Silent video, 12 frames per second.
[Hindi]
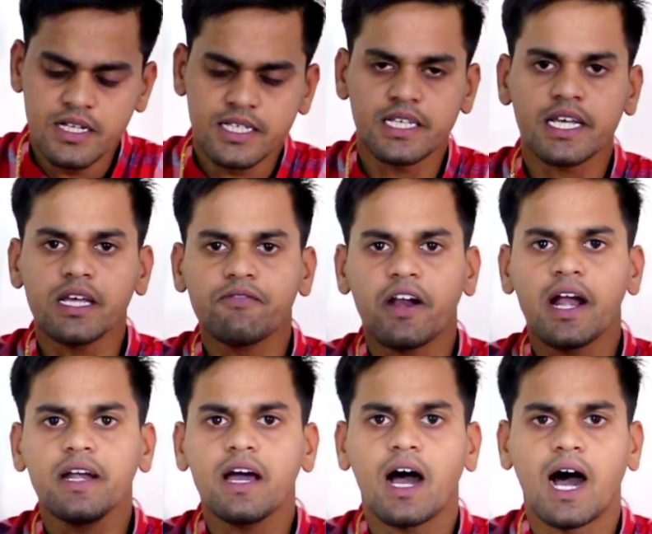जैसे कि
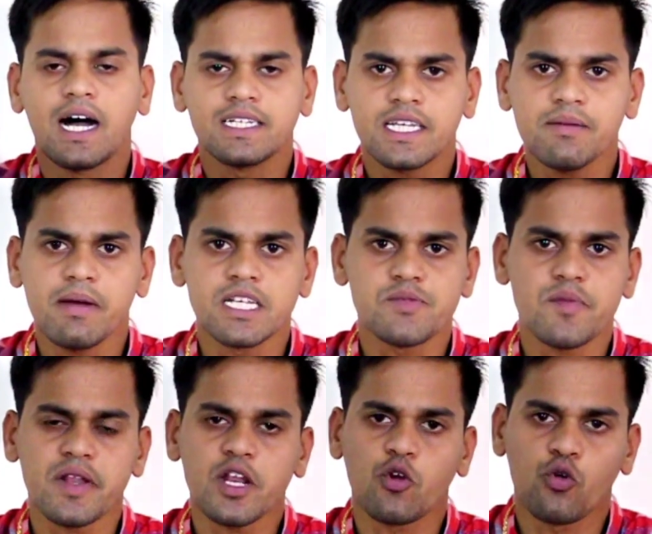फ्रेंड आज के मैच में
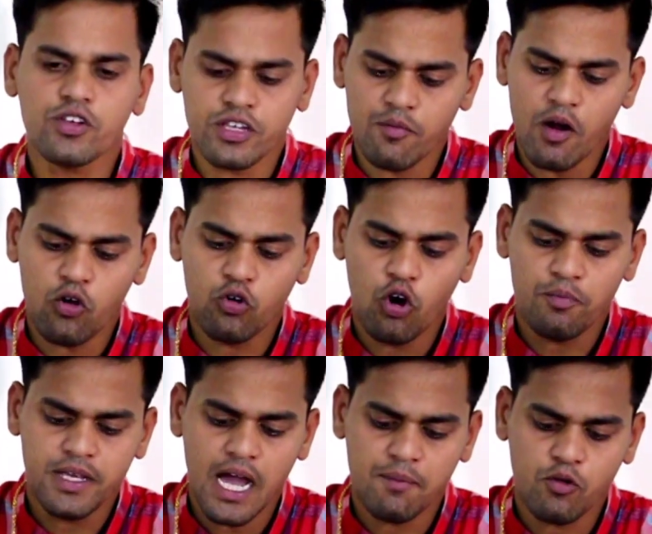मैंने रोहित शर्मा को
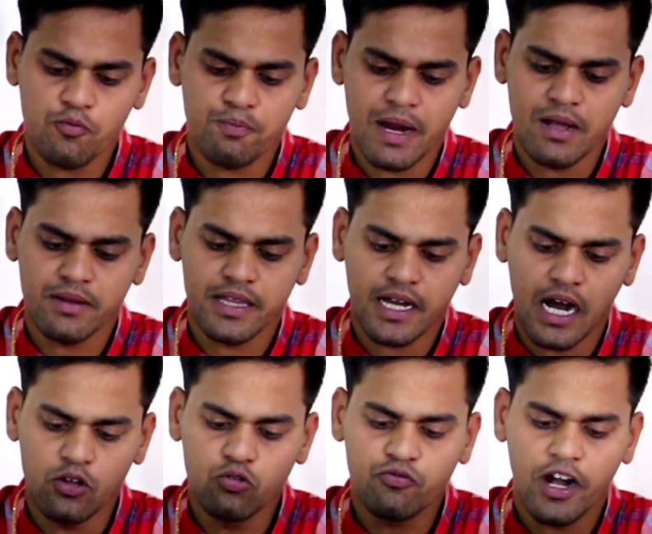ड्रॉप किया आपको पहले
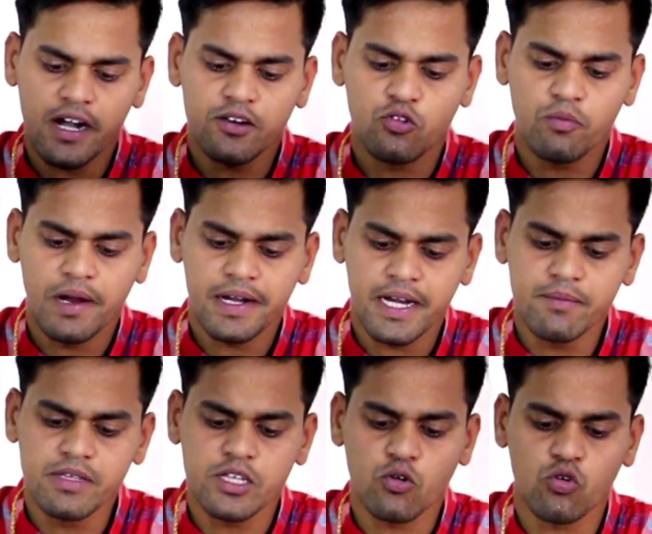दिखा दूँ फ्रेंड जो मैंने
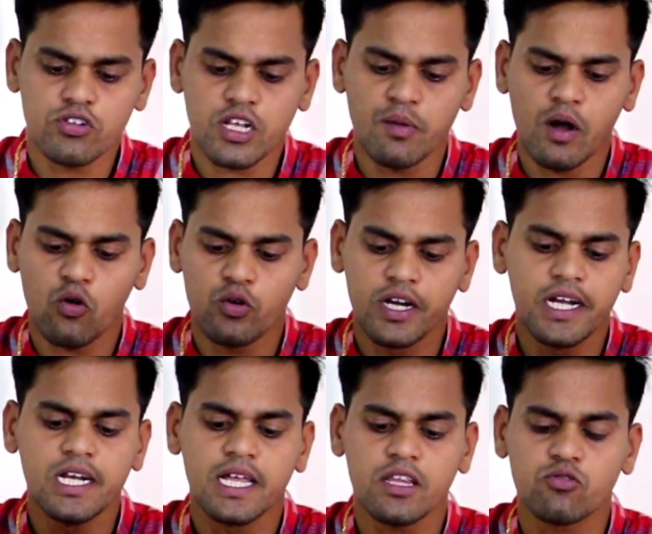टीम दी थी रोहित शर्मा को
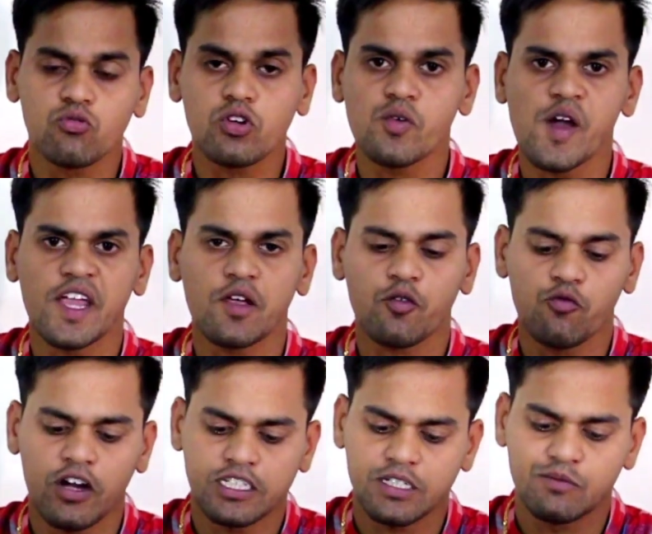नहीं लिया था सुख यादव को
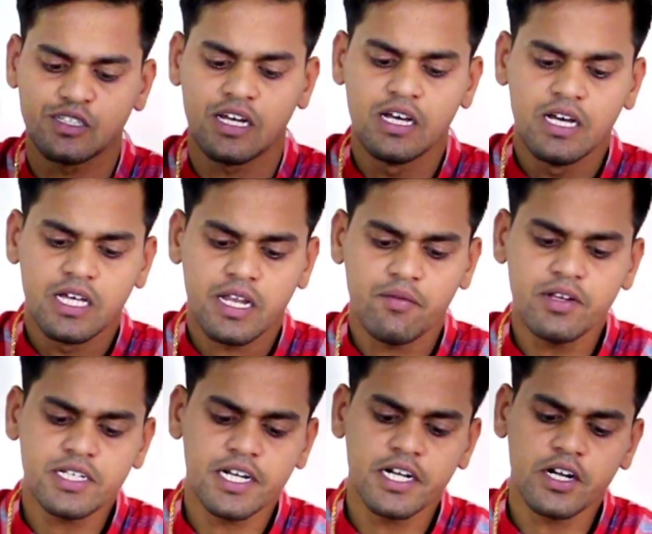वाइस कैप्टन दिया
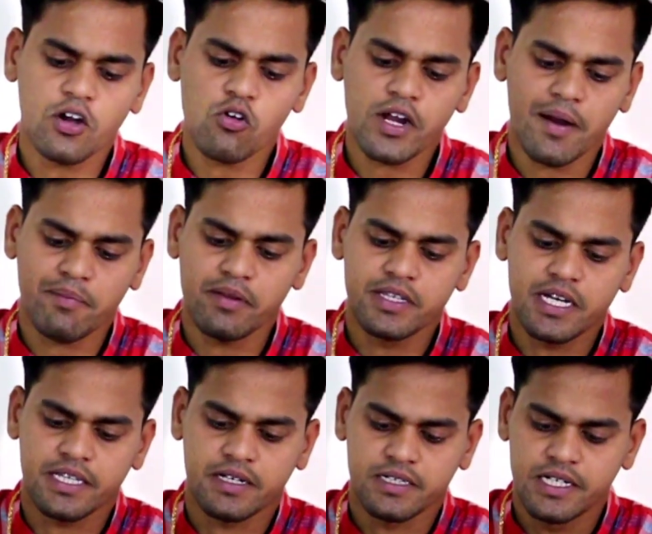रविंद्र जडेजा को कैप्टन
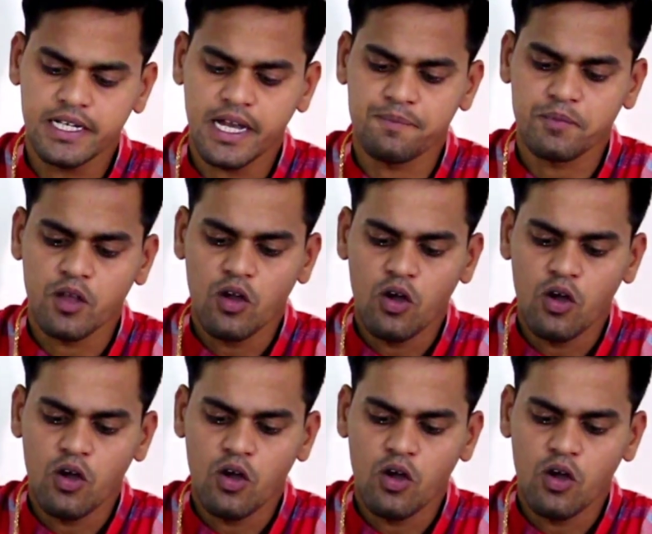दिया था ठीक है